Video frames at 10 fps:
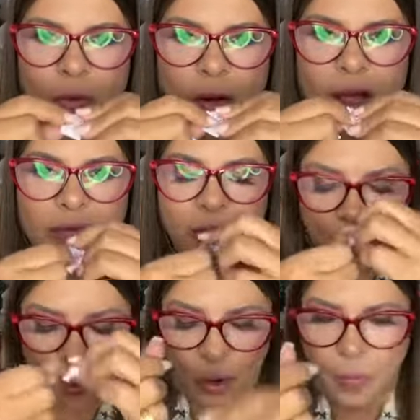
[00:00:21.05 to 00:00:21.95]
Levanta o
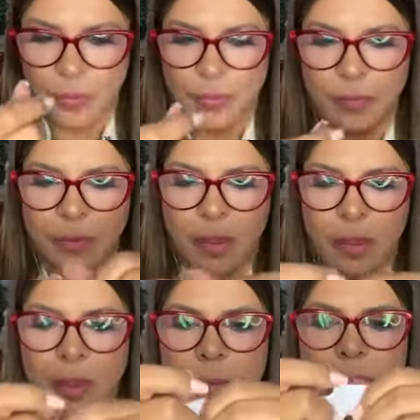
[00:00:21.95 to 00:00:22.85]
copo.
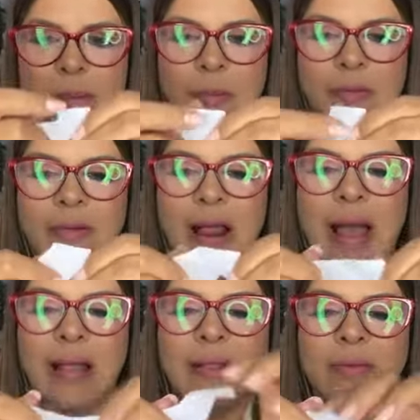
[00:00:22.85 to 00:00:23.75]
Vai fala,
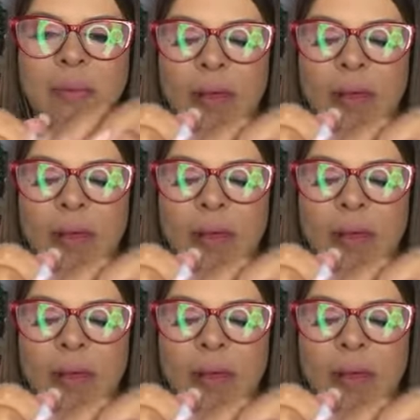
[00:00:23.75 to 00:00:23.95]
ai, teve.